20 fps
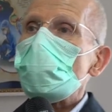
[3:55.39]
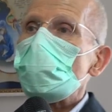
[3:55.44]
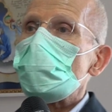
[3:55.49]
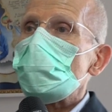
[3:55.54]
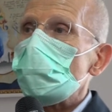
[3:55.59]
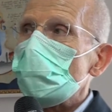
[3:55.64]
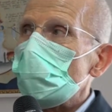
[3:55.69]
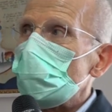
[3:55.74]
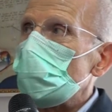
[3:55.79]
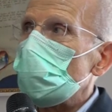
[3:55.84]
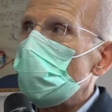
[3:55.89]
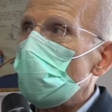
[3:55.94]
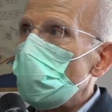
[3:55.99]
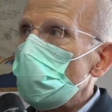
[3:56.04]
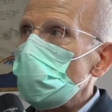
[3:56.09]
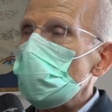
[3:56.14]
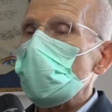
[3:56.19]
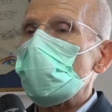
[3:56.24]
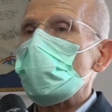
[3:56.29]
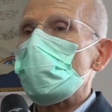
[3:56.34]
non ci
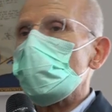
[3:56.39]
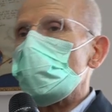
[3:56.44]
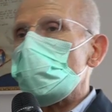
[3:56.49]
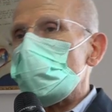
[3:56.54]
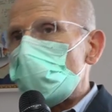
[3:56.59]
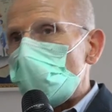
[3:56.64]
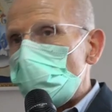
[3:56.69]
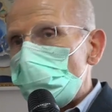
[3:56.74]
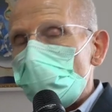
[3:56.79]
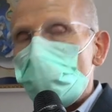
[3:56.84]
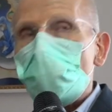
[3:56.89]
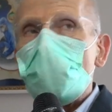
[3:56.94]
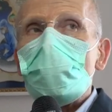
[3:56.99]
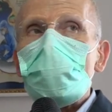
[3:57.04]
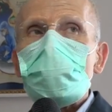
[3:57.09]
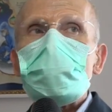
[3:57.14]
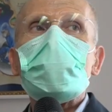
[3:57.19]
volgevamo indietro, non sapevamo,